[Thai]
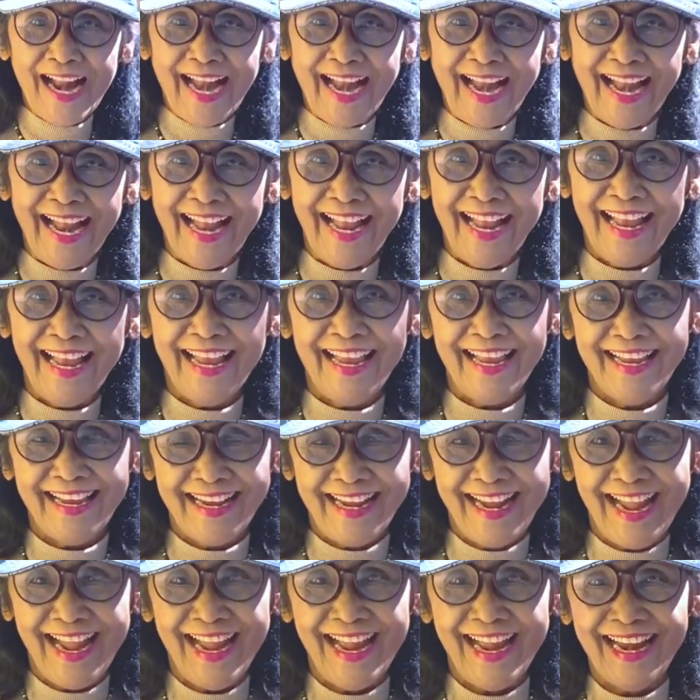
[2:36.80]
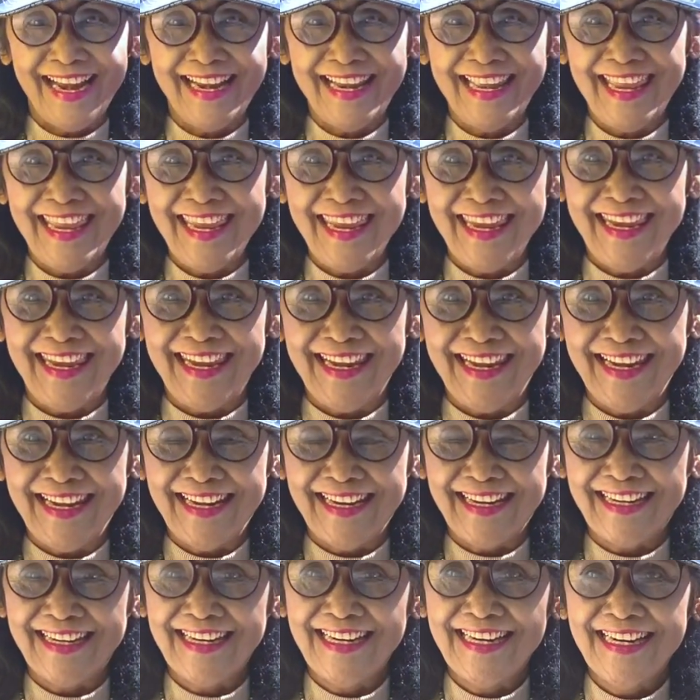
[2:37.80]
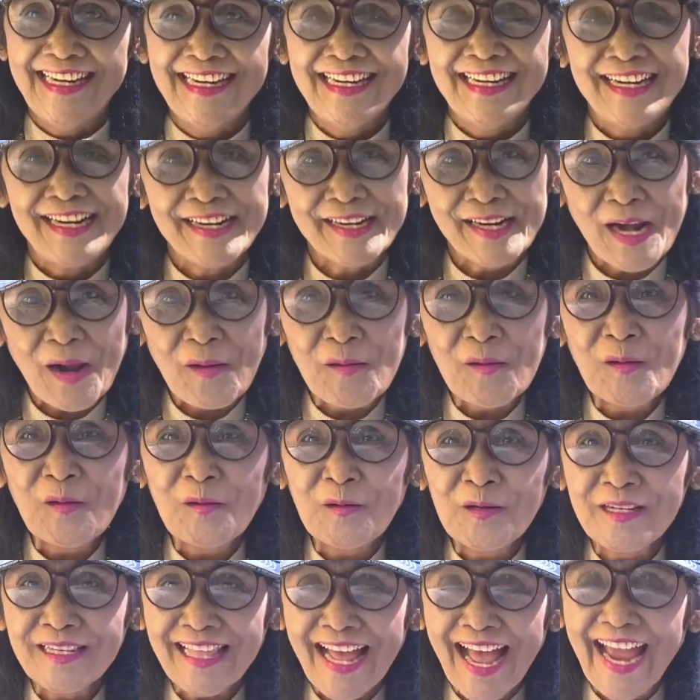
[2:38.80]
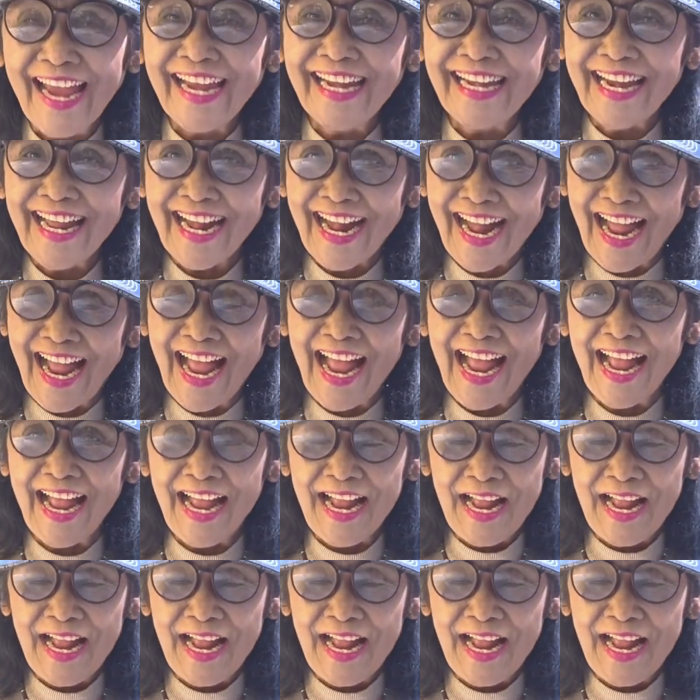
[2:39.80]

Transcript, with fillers: ค่ะค่ะนี่เราคนไทยนะคะ